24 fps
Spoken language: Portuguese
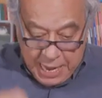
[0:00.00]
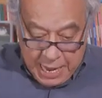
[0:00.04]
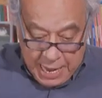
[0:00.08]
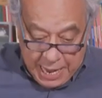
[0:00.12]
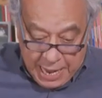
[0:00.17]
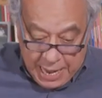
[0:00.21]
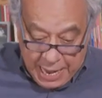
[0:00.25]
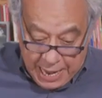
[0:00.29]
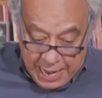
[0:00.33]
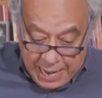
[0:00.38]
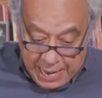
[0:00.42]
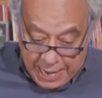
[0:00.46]

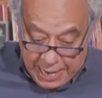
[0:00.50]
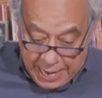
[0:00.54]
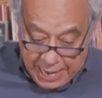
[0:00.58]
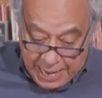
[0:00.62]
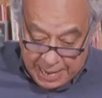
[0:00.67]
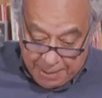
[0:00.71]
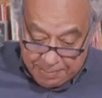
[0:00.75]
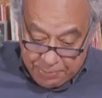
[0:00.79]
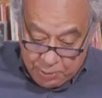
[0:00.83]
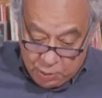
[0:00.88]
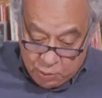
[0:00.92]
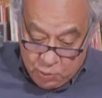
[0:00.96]

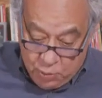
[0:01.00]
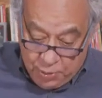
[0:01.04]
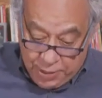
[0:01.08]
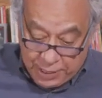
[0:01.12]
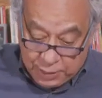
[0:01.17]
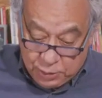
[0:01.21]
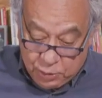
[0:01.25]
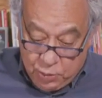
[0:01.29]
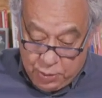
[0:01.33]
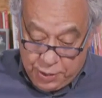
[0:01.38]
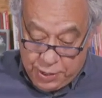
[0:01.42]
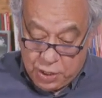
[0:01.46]
a
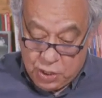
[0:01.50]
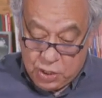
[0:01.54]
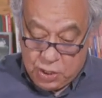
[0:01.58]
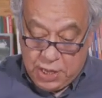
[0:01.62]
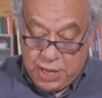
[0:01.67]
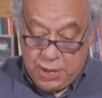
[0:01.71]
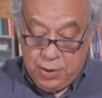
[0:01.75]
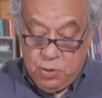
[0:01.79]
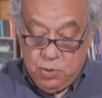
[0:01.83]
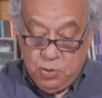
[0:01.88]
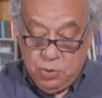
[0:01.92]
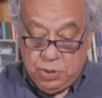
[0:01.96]
procuradora
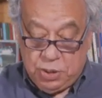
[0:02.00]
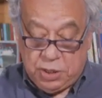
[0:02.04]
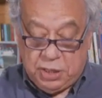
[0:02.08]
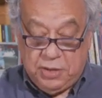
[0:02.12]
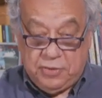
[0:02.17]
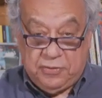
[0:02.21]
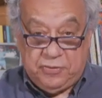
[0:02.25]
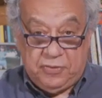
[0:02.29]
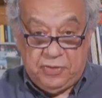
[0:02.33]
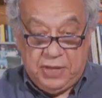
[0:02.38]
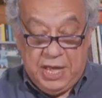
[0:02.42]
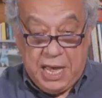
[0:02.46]

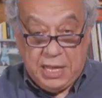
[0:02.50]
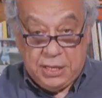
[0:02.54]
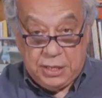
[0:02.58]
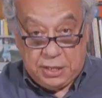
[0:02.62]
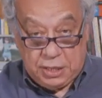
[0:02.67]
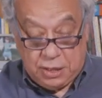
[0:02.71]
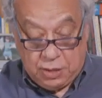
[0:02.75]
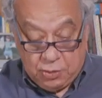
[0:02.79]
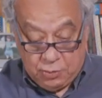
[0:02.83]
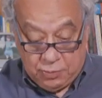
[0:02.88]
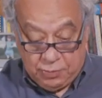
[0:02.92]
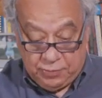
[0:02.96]
Jerusa
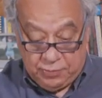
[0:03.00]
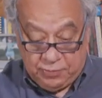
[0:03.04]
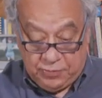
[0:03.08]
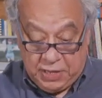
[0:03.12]
Viesel,